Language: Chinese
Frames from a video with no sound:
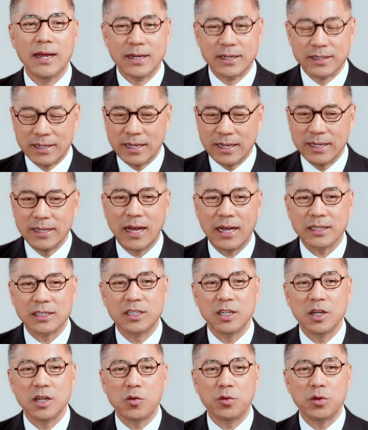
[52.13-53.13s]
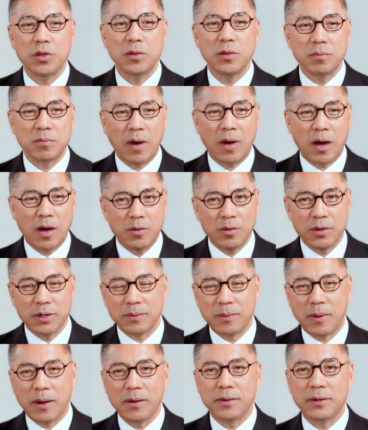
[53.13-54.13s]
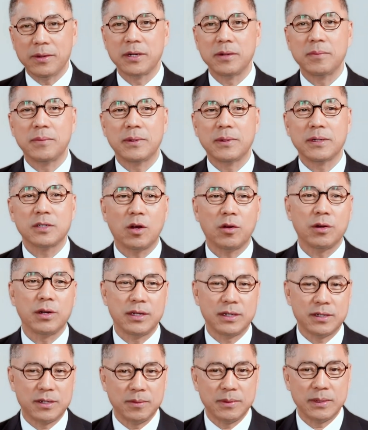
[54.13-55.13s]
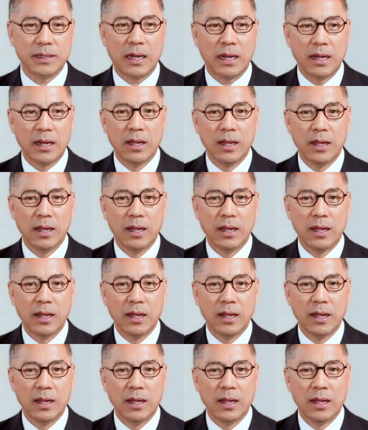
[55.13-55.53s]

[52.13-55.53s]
人家结婚忙活着忙活人么照礼什么的。